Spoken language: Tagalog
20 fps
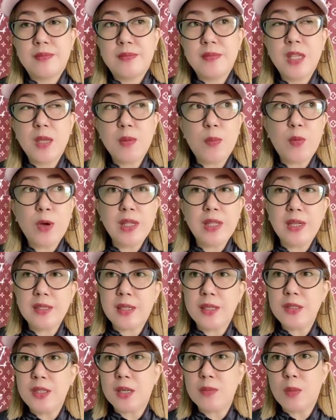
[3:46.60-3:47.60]
Hindi ba pwedeng
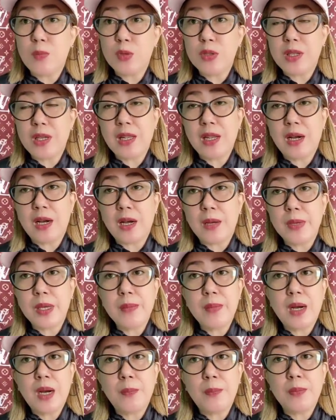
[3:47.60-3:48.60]
sadyang maputi lang
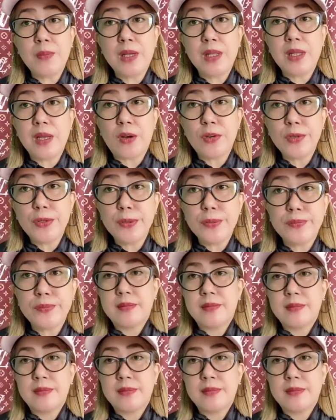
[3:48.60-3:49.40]
kami, mga pamilya ko?